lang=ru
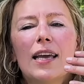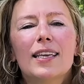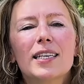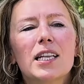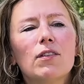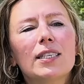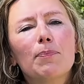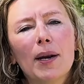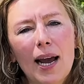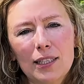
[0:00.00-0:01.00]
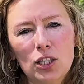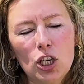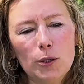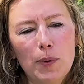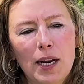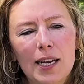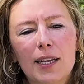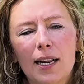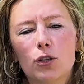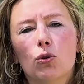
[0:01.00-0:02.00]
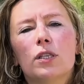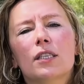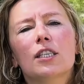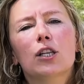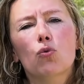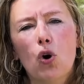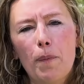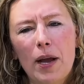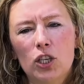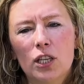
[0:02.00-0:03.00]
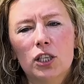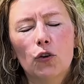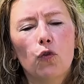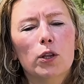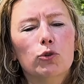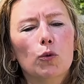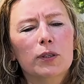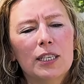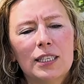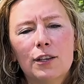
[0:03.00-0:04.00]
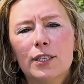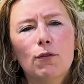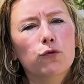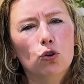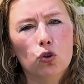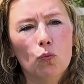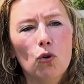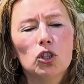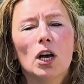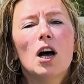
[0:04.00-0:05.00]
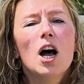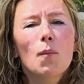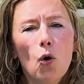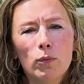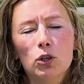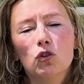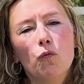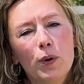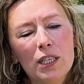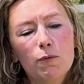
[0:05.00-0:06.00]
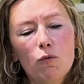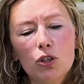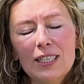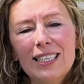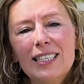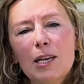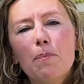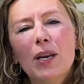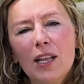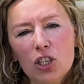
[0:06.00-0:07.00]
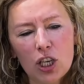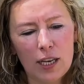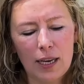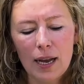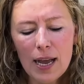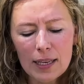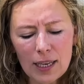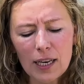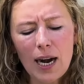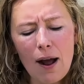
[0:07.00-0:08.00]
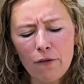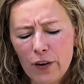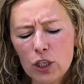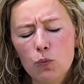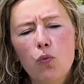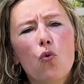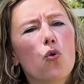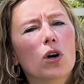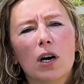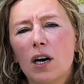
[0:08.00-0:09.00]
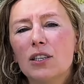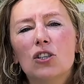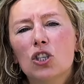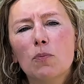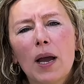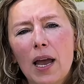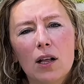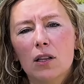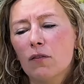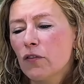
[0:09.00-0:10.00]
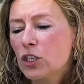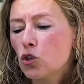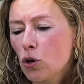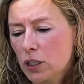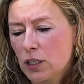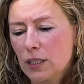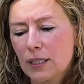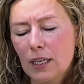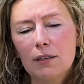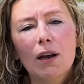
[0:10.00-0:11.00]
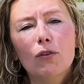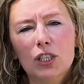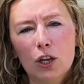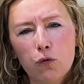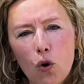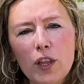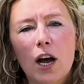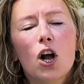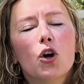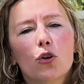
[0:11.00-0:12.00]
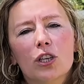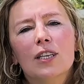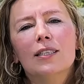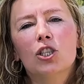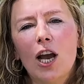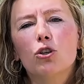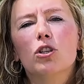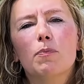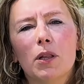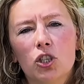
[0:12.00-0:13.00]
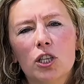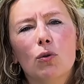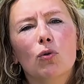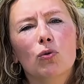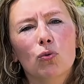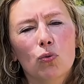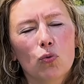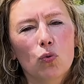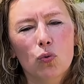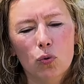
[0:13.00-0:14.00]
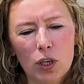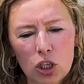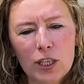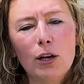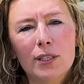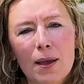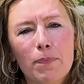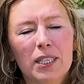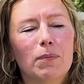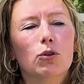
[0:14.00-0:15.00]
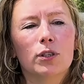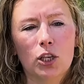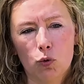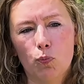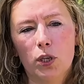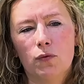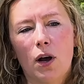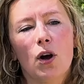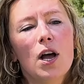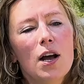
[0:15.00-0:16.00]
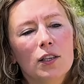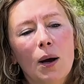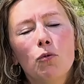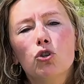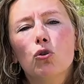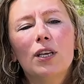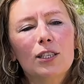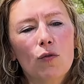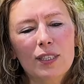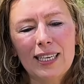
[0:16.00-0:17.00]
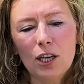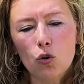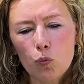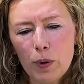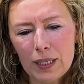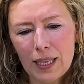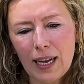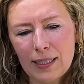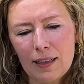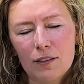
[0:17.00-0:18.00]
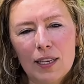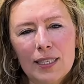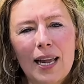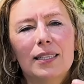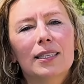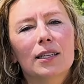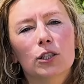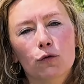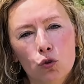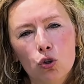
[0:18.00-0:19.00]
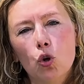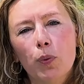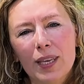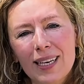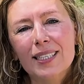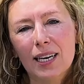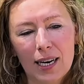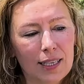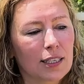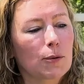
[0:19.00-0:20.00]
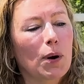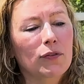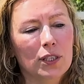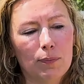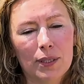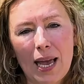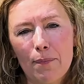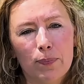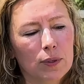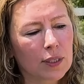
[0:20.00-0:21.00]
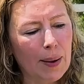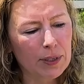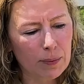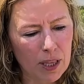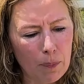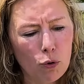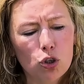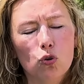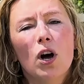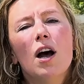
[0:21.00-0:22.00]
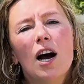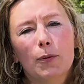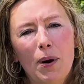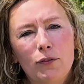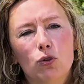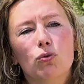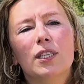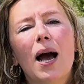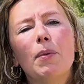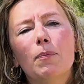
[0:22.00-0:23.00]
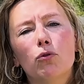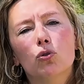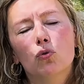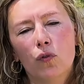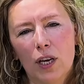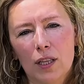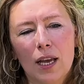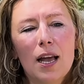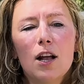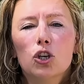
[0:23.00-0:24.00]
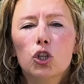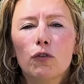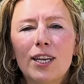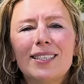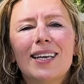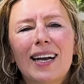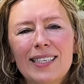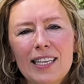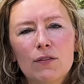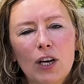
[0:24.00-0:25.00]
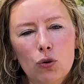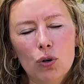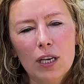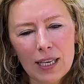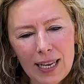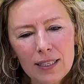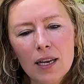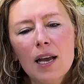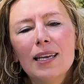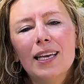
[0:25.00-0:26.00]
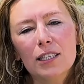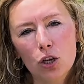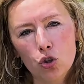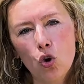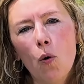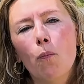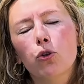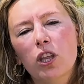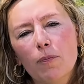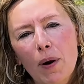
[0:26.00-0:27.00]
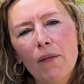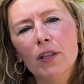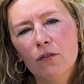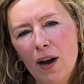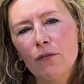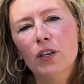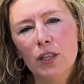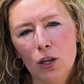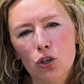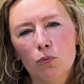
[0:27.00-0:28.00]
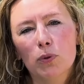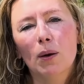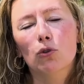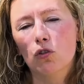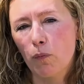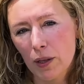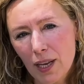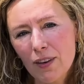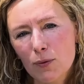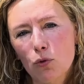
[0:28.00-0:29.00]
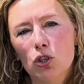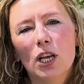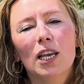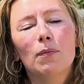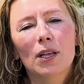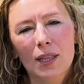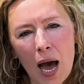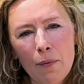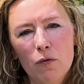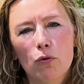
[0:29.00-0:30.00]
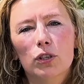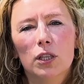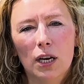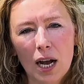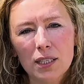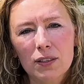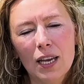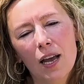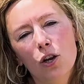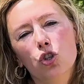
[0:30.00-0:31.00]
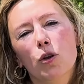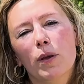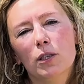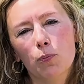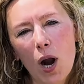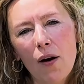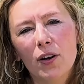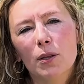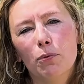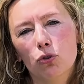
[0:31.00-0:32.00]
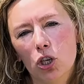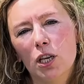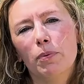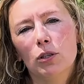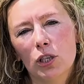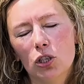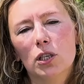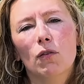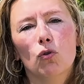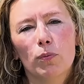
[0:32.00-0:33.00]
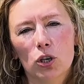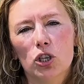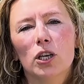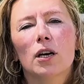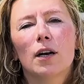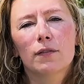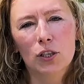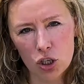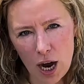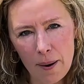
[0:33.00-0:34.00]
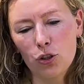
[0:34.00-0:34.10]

Если вы собираетесь сейчас переходить границу и занесли руку, опять же, на телефоном, чтобы снести с него все, что можно, помните, что, в принципе, вы можете снести приложение. Telegram, Facebook, э, Gmail вы сносите со своего телефона, но это же не означает, что эти приложения у, у, у, исчезают сами по себе. То есть я к чему призываю? К тому, что если у вас какие-то крупицы доказательств остались, сделайте все, чтобы их сохранить. Отправьте себе сами, сами себе на почту, отправьте друзьям и будьте уверены что вот эти доказательства, которые есть, если что, будут отправлены вам в детеншн, потому что вполне возможно, именно там вы будете доказывать, что имеете право на получение политического убежища в США.